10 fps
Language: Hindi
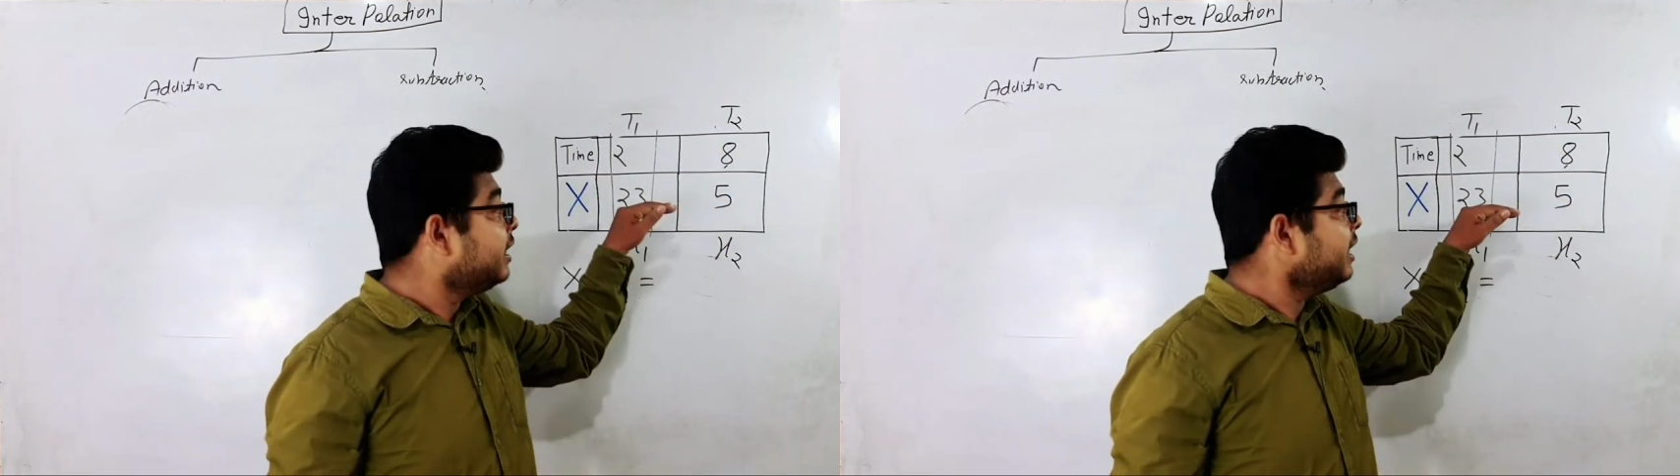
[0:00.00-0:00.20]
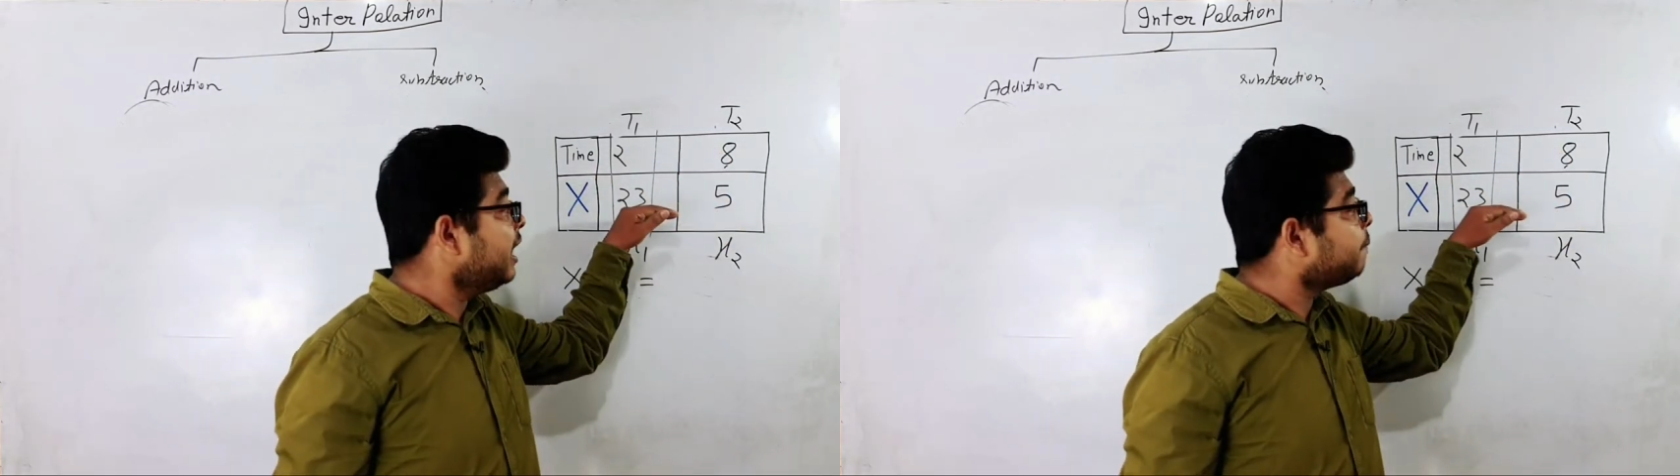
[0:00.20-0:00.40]

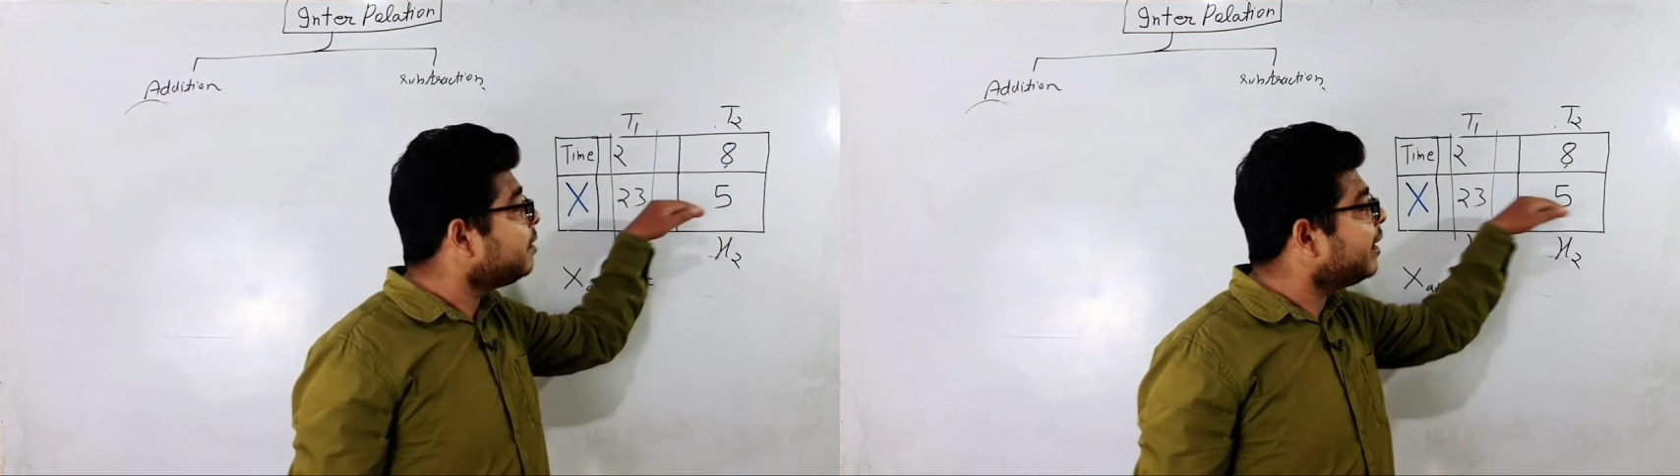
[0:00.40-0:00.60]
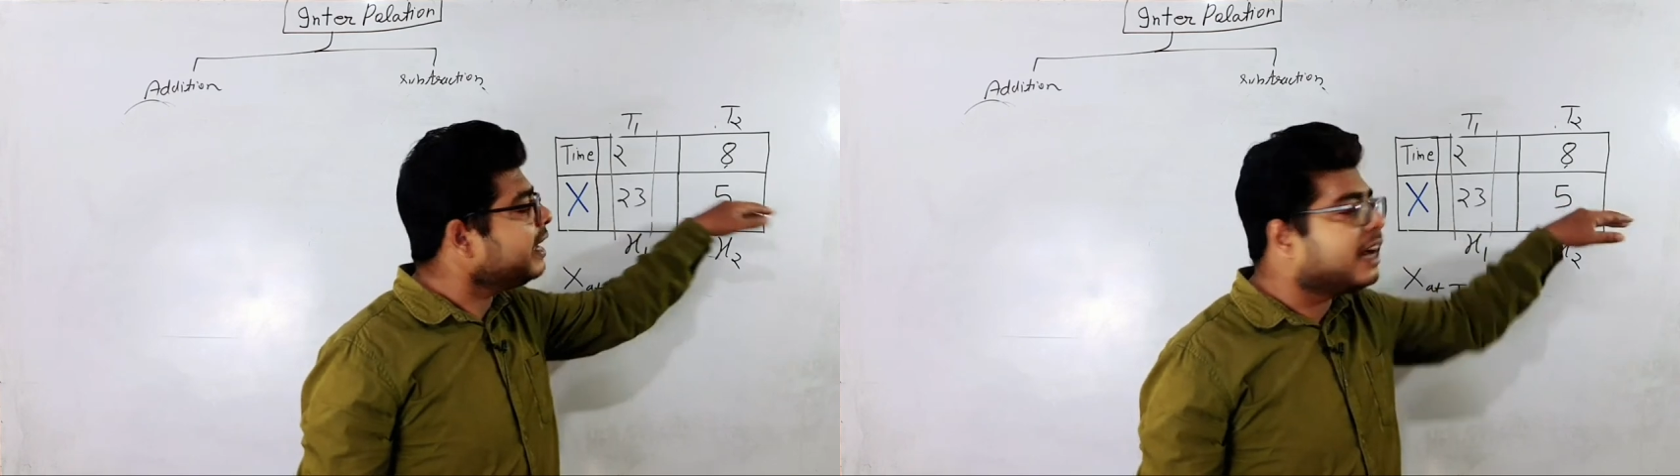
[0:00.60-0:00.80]
यानी अब
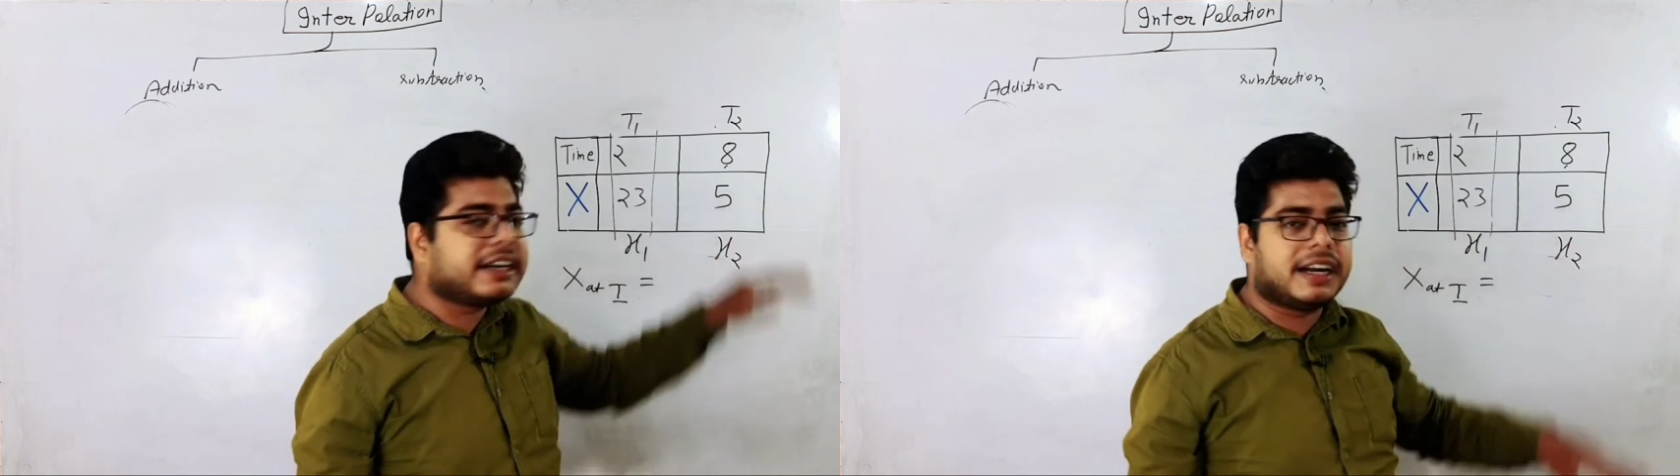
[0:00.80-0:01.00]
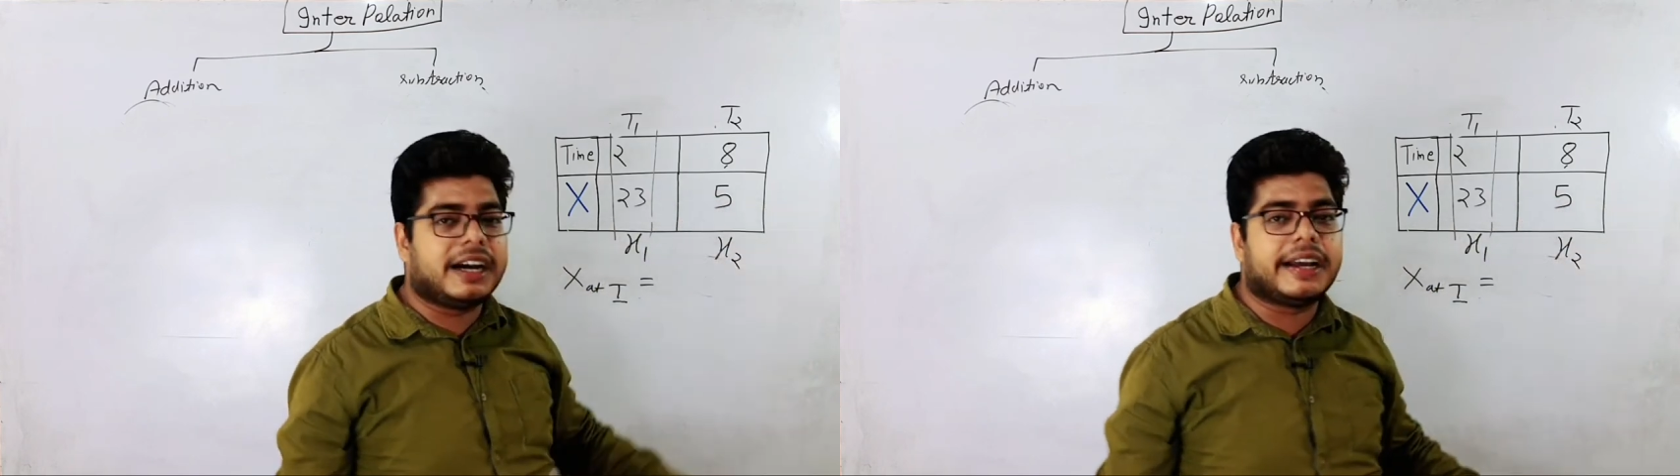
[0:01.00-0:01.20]
की बारी
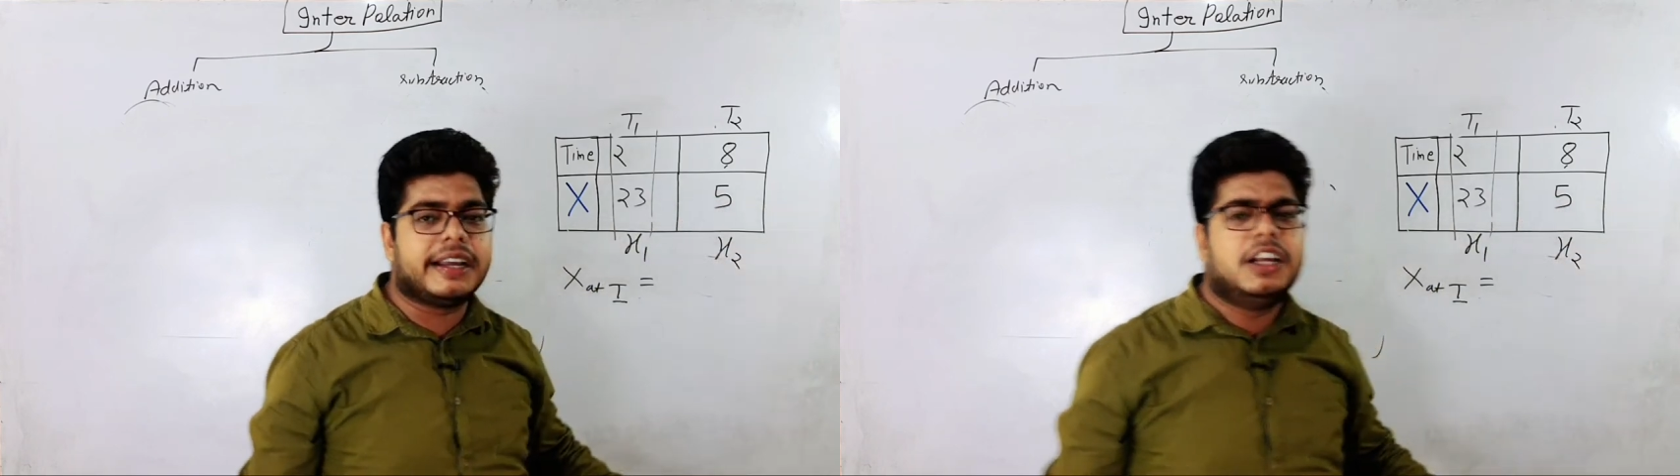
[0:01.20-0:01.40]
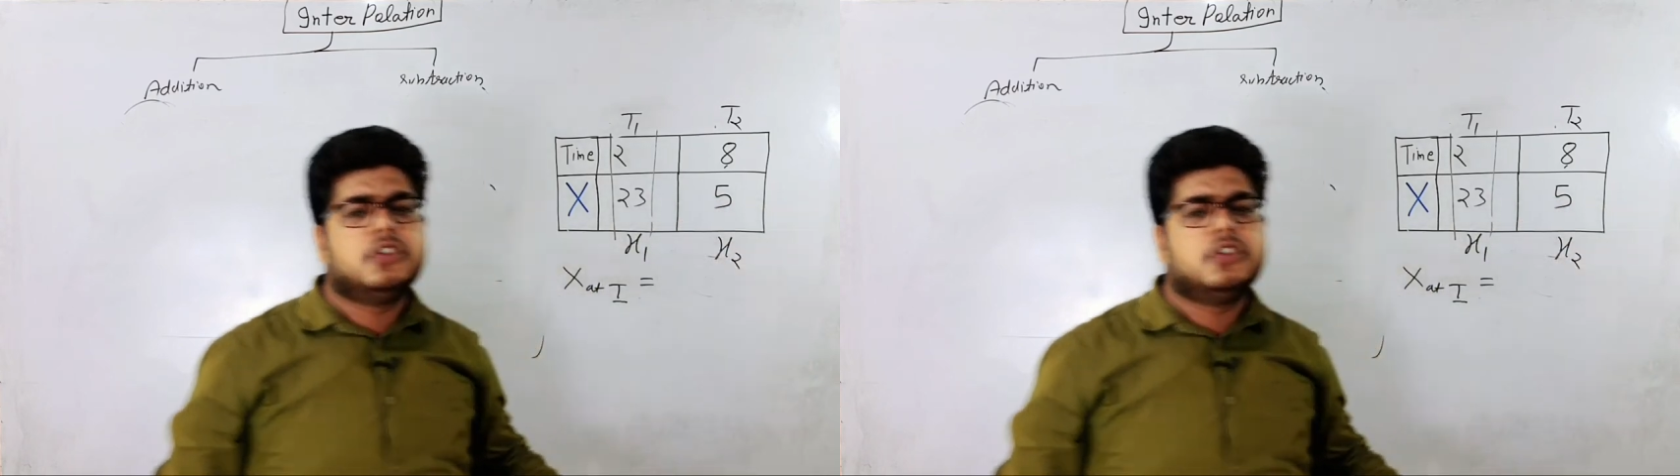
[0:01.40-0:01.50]
घट रहा है